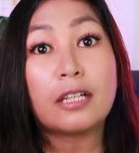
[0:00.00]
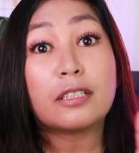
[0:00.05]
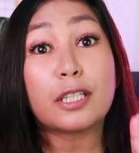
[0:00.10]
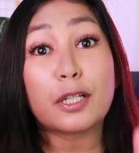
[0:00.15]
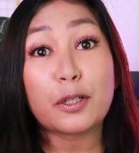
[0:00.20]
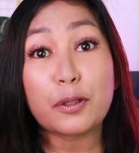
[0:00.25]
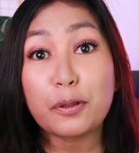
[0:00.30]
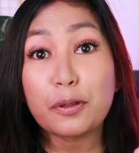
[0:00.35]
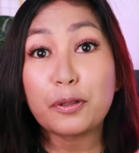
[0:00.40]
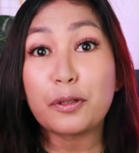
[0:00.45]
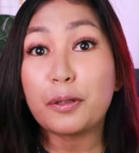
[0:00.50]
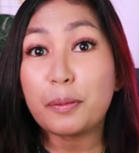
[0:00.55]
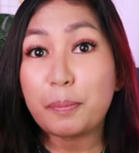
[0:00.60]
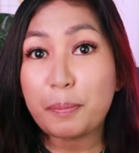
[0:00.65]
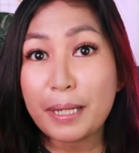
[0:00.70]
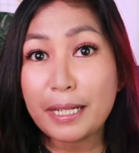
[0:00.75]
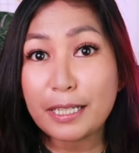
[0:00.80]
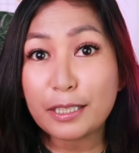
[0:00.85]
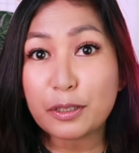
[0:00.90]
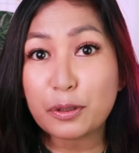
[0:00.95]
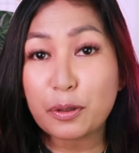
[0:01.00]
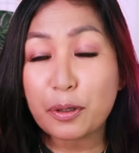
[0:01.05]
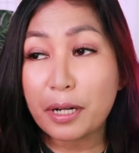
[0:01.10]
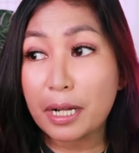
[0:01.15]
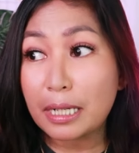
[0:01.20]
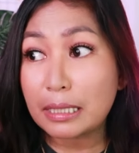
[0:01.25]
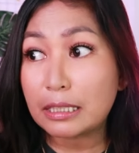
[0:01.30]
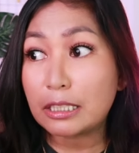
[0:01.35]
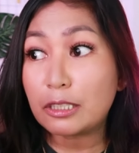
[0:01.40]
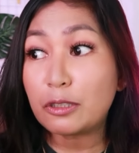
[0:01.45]
sa Google Play
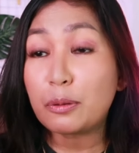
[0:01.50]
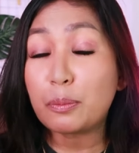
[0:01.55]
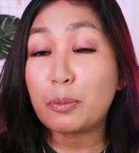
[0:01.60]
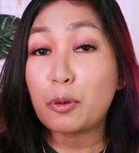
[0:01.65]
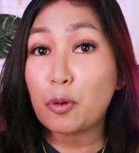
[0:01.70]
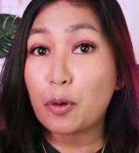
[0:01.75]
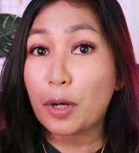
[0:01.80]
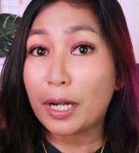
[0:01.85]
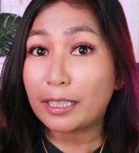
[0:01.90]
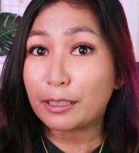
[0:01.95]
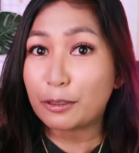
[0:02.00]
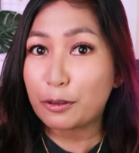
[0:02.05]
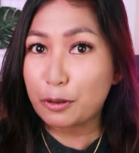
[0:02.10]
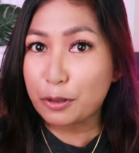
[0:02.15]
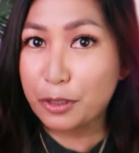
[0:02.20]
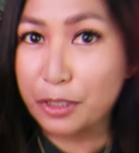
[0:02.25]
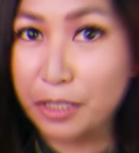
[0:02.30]
Store at sinubukan ko